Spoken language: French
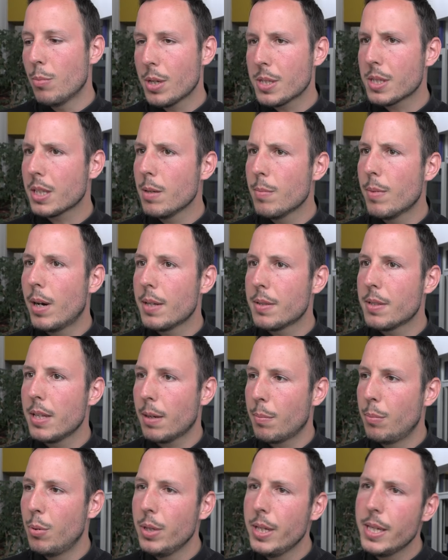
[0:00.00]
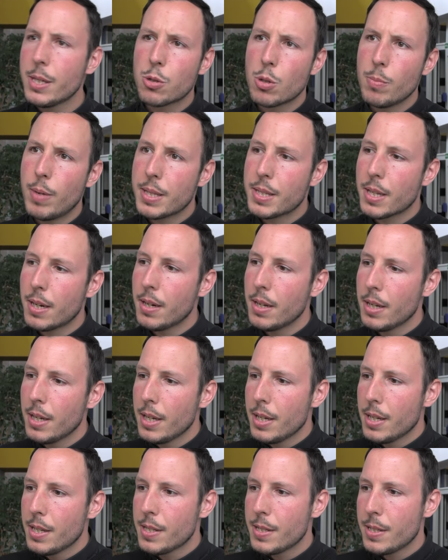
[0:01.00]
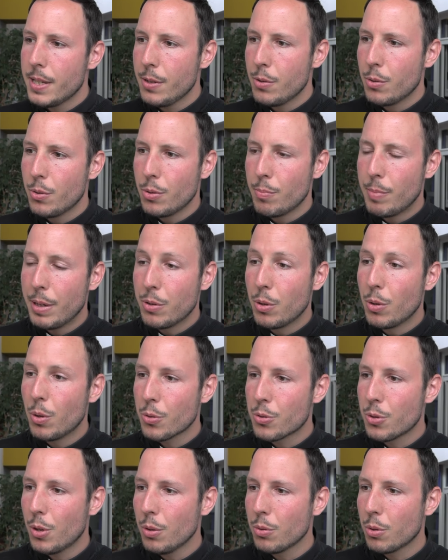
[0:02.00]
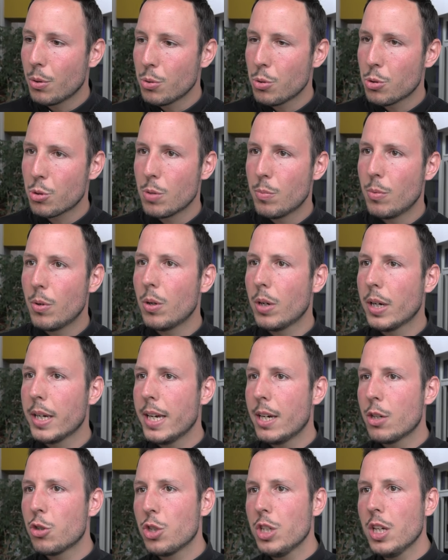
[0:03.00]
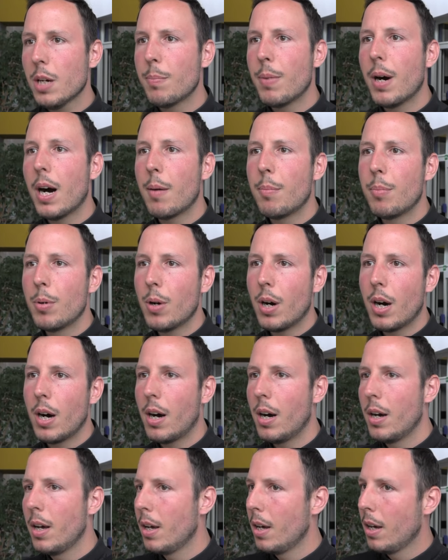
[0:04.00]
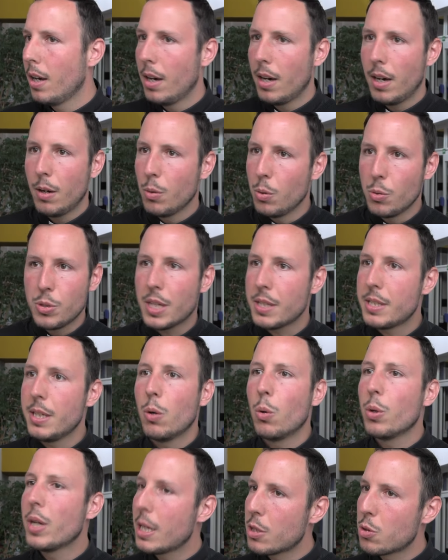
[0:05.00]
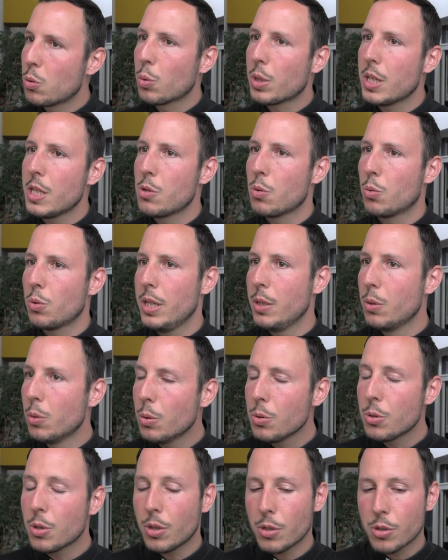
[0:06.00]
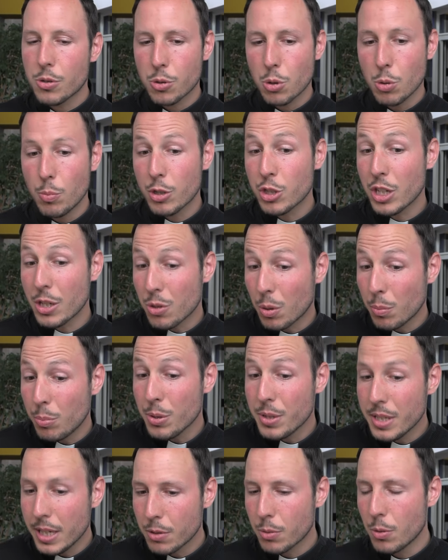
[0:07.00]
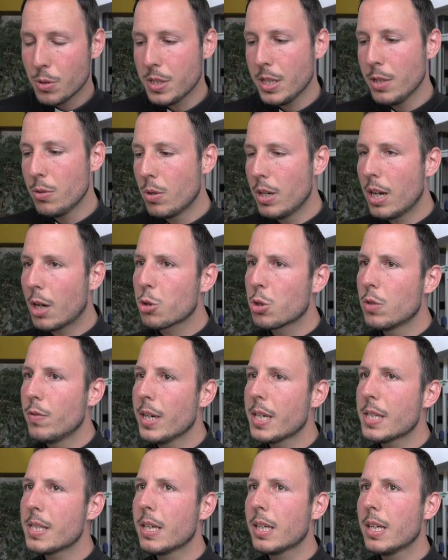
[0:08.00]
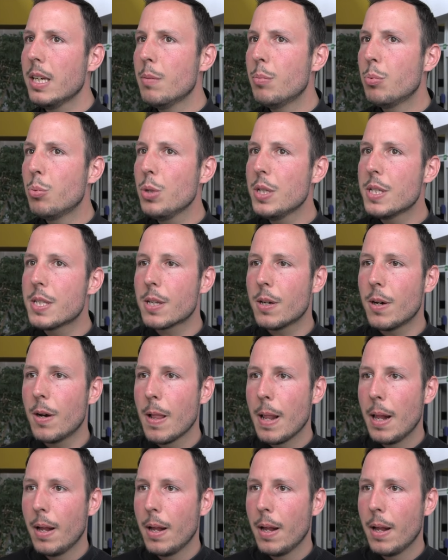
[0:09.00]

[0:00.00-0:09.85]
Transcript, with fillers: moi, ce qui m'a interpellé ce matin, c'est de, bah, l'entendre justement réagir par rapport à, aux interrogations qui sont les nôtres. Ce que moi j'attends peut-être aussi de l'archevêque, c'est qu'il puisse,